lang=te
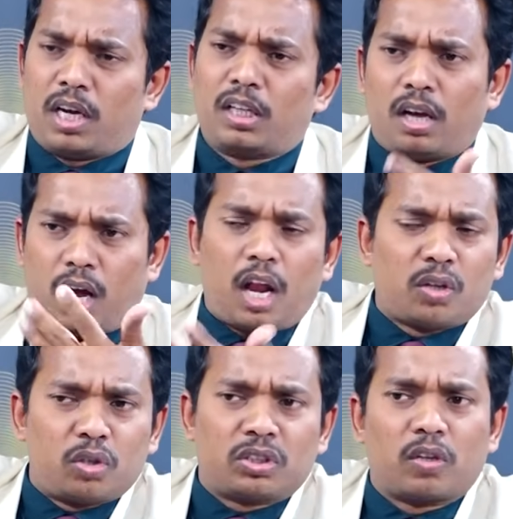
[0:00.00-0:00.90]
ఏదో వాళ్ళ
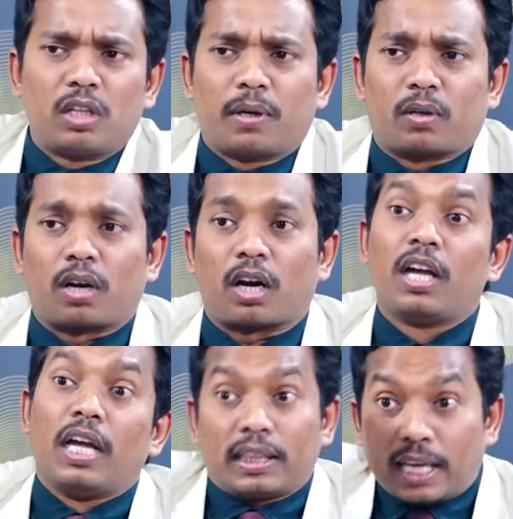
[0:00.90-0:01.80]
అదృష్టం కొద్ది పట్టుకుంటారు
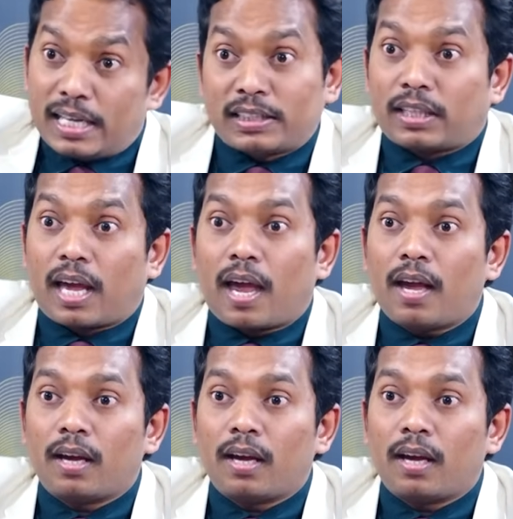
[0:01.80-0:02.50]
తెలిస్తే